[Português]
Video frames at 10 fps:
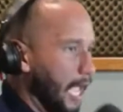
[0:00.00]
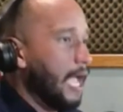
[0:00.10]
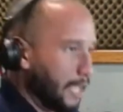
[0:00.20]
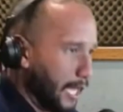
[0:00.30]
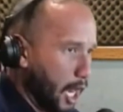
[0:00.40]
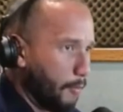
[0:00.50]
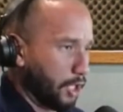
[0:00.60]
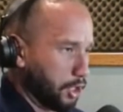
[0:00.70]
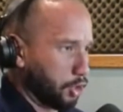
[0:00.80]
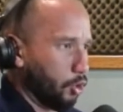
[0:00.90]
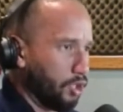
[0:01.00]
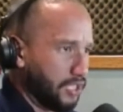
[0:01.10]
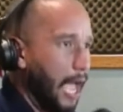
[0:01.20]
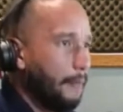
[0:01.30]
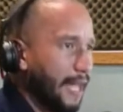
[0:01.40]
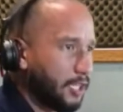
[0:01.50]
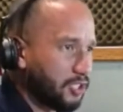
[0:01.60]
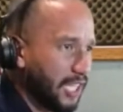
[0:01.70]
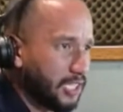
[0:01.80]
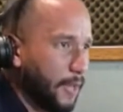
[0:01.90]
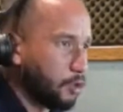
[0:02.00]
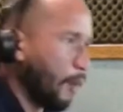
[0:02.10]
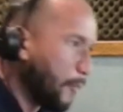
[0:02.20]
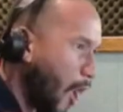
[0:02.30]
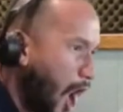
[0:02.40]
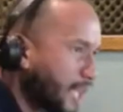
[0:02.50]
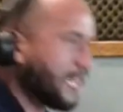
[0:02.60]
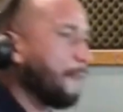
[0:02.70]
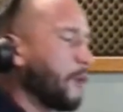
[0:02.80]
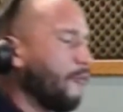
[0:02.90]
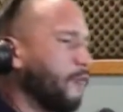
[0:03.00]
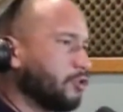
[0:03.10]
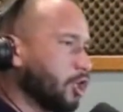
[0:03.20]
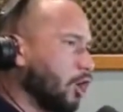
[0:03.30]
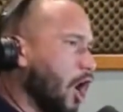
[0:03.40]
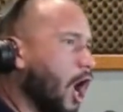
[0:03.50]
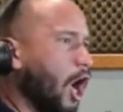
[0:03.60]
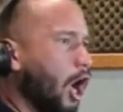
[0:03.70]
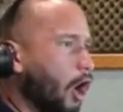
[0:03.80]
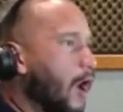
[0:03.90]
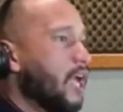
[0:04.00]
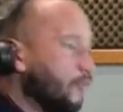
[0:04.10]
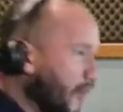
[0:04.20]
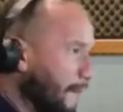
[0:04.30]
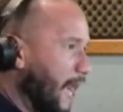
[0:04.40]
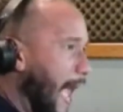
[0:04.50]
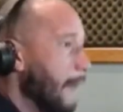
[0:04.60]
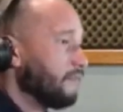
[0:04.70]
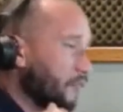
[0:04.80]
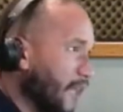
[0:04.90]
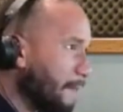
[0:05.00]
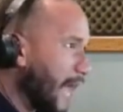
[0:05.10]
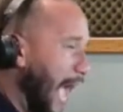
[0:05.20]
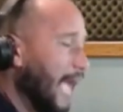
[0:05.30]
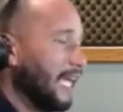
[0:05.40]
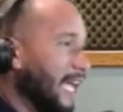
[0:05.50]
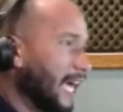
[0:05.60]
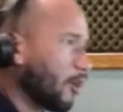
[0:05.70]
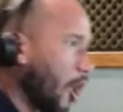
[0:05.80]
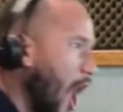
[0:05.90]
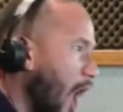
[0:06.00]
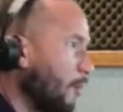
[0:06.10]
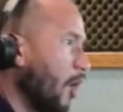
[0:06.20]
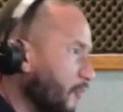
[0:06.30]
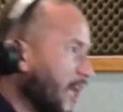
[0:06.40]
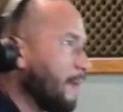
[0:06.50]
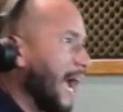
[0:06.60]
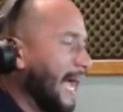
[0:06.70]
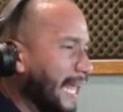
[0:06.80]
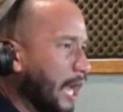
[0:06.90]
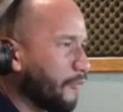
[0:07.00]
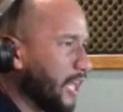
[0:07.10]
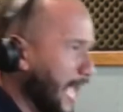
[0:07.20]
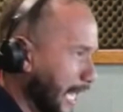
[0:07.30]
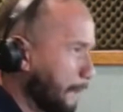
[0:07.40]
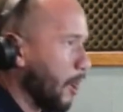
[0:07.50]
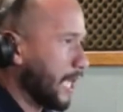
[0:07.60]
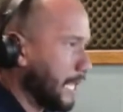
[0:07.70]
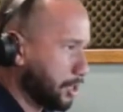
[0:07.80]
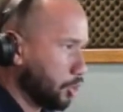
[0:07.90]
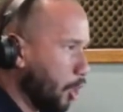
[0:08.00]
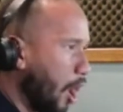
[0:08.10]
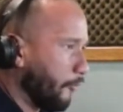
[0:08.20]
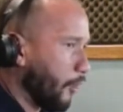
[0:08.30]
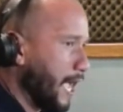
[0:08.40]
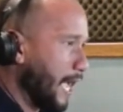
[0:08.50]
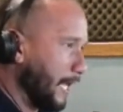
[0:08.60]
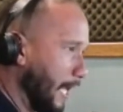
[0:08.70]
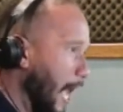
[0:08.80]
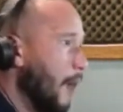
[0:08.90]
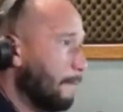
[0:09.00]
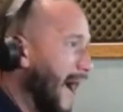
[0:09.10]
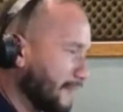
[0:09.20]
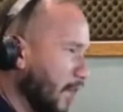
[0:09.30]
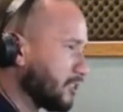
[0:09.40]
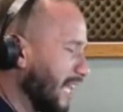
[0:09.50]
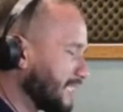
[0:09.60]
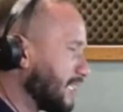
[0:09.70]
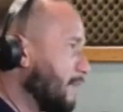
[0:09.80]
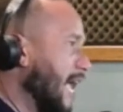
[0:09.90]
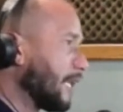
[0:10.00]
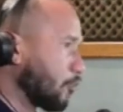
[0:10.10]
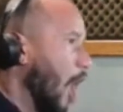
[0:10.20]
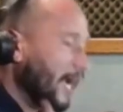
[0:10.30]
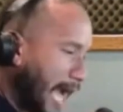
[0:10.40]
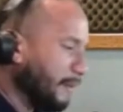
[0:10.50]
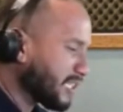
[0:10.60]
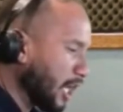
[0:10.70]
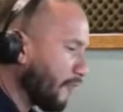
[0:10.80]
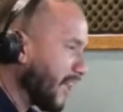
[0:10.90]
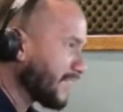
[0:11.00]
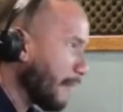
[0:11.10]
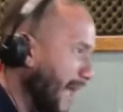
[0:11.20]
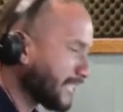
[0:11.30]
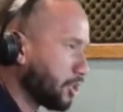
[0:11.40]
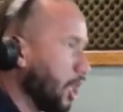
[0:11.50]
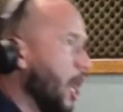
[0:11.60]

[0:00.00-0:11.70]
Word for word: Daniel Borges cruza, Matheus Nascimento bota pro fundo do gol. Vibra, vibra e como vibra Vibra, galera alvinegra, porque de novo ele, Matheus Nascimento, camisa 90, mexe!